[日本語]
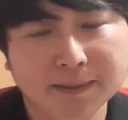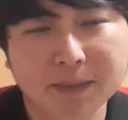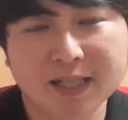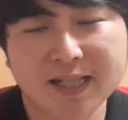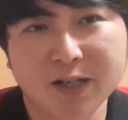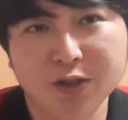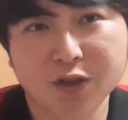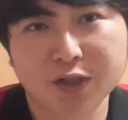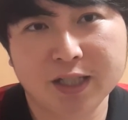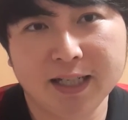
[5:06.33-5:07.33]
まあ、試合を一
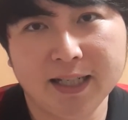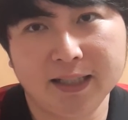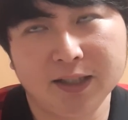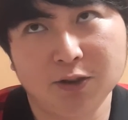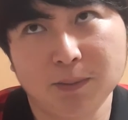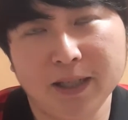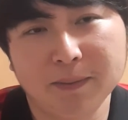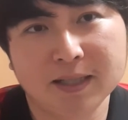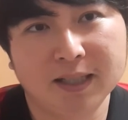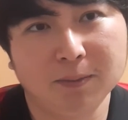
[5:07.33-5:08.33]
緒にしてないっていうのもあり
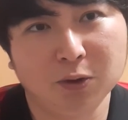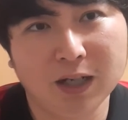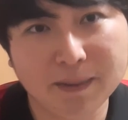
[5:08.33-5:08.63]
ますけども、